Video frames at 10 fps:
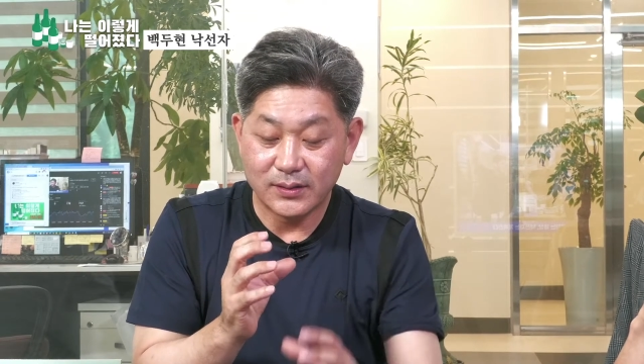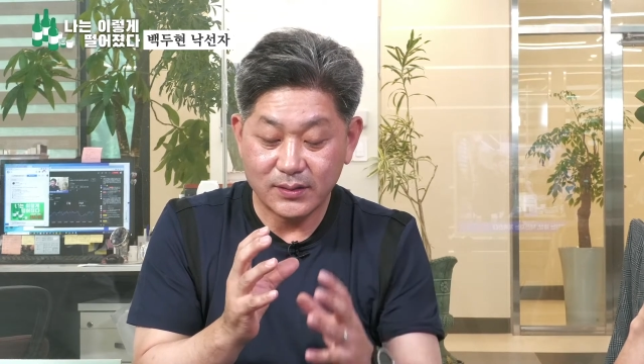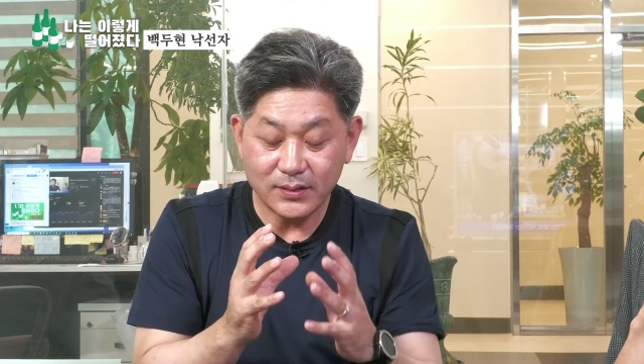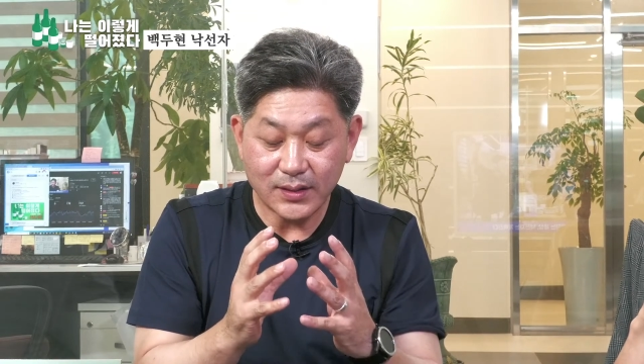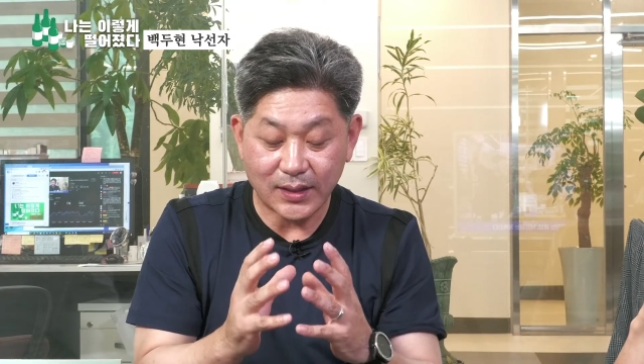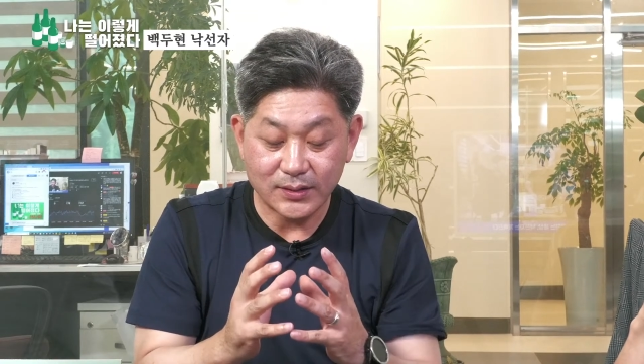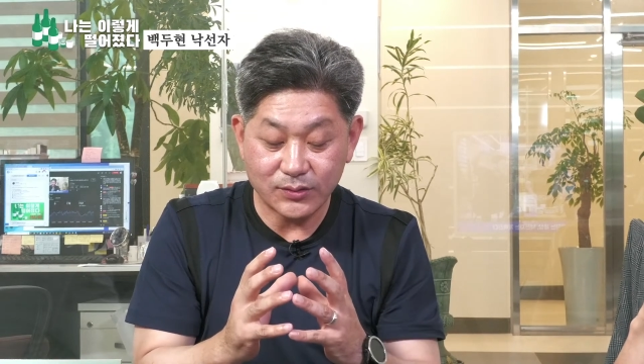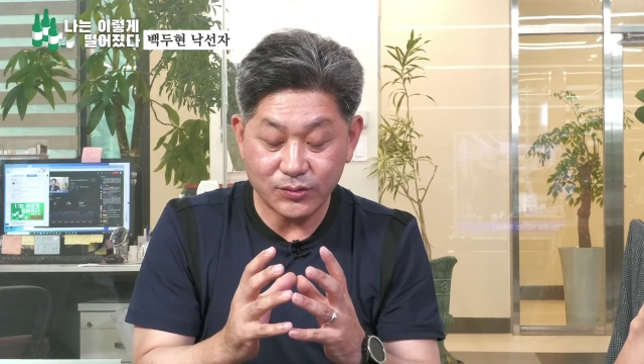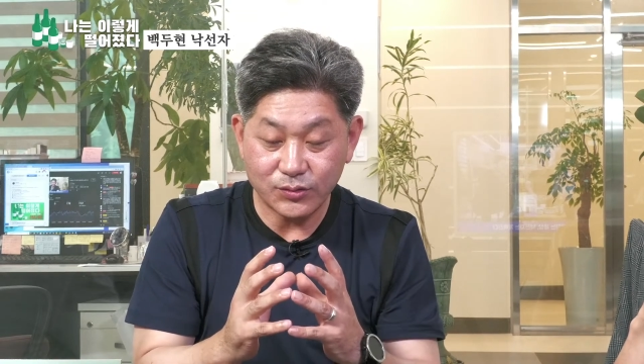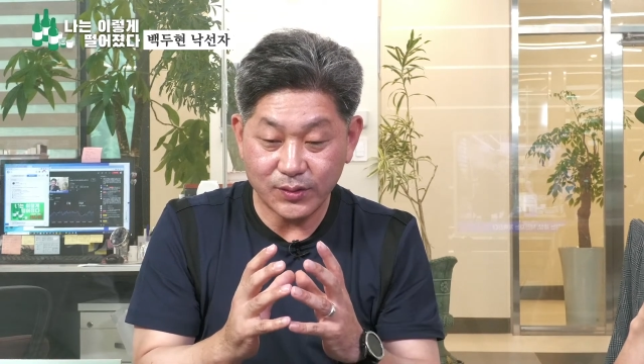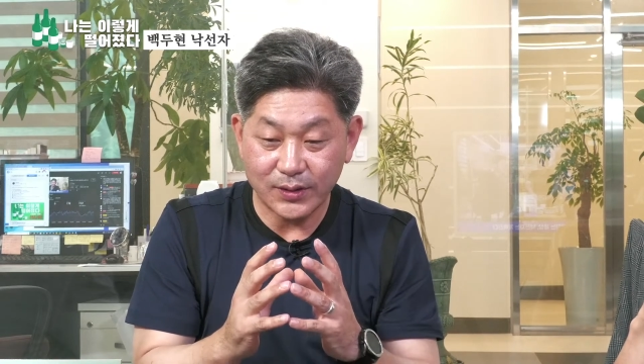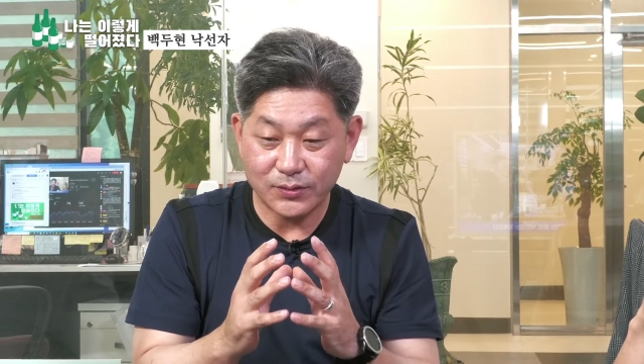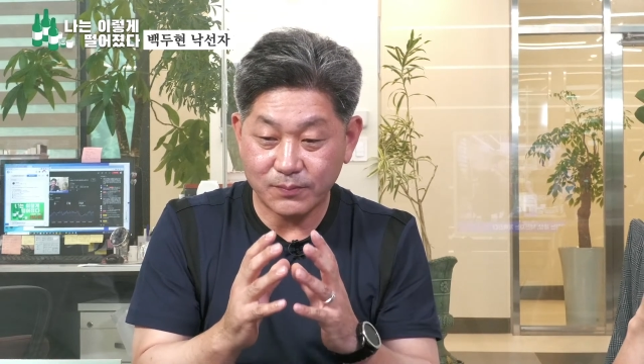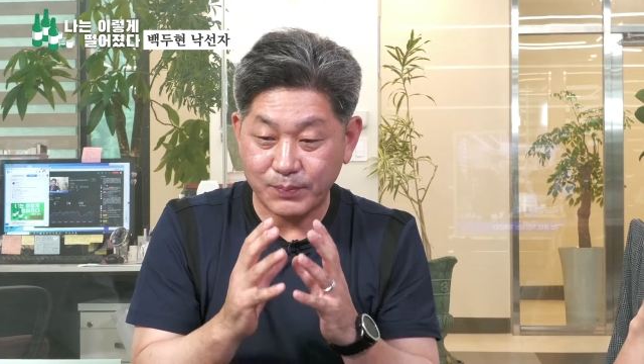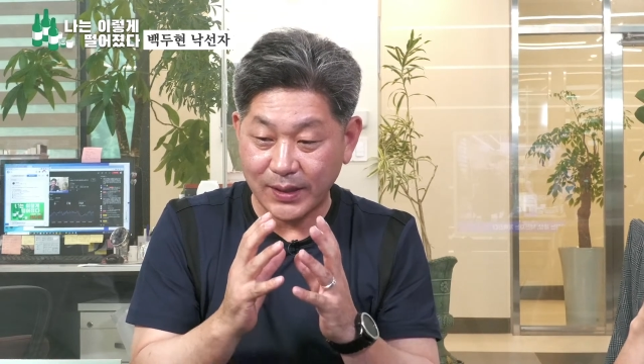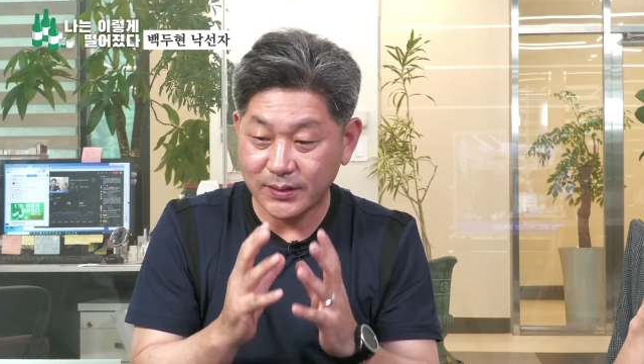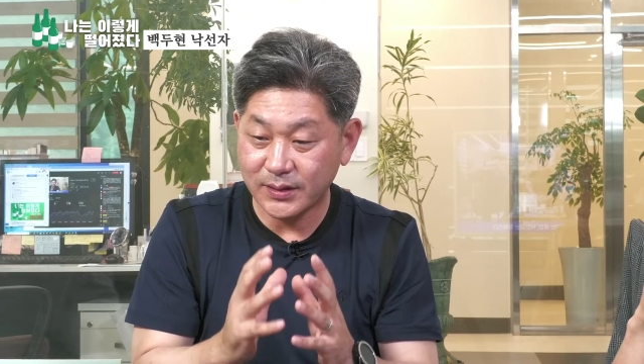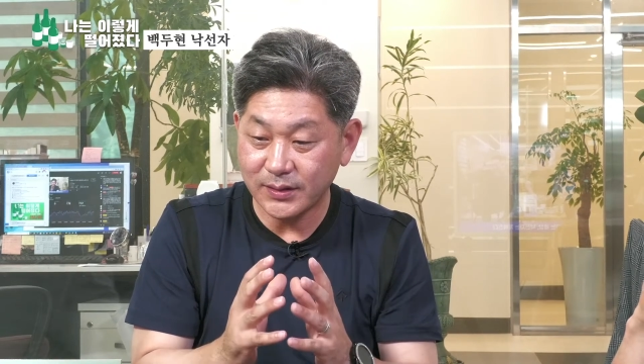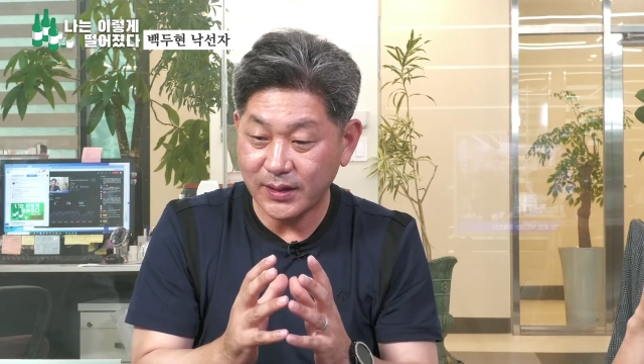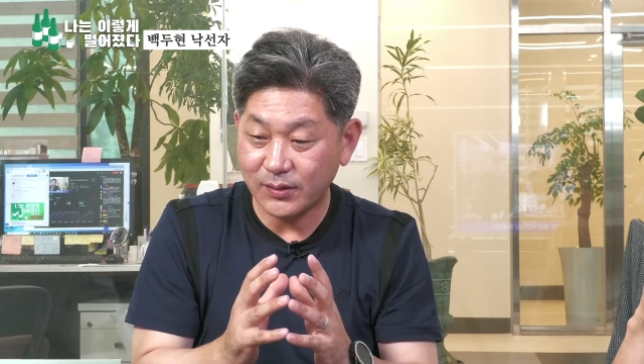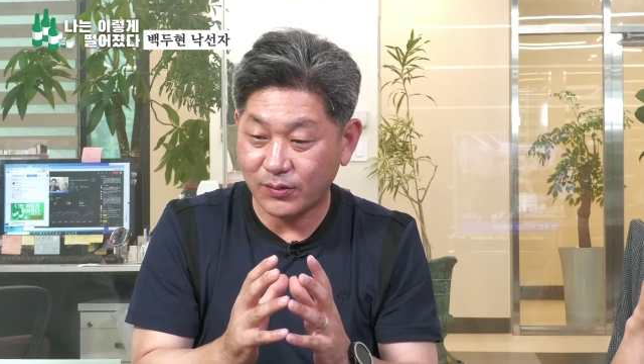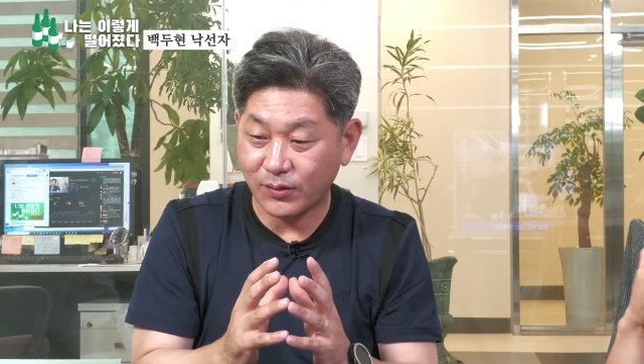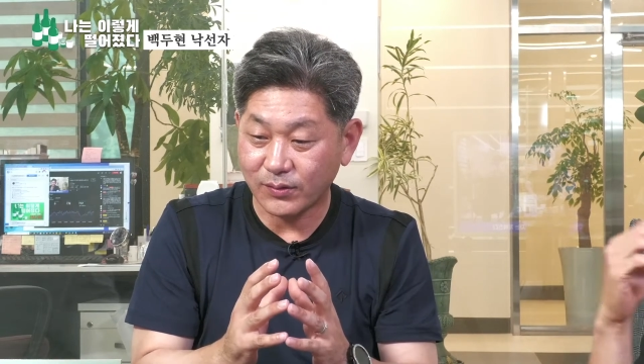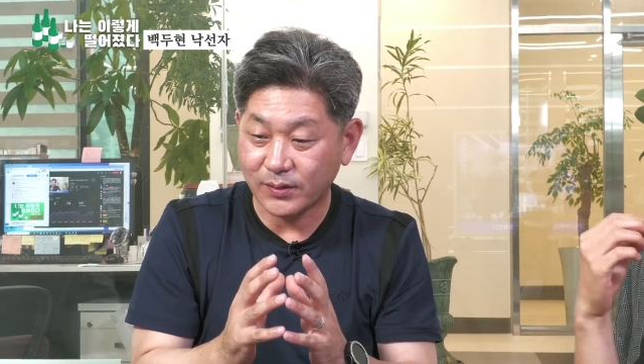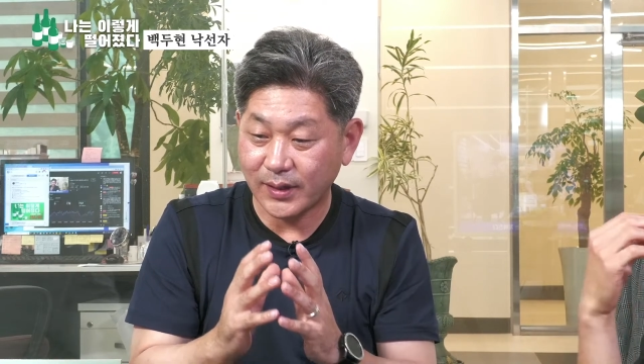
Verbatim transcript: 그 과정 속에 좀 반성하고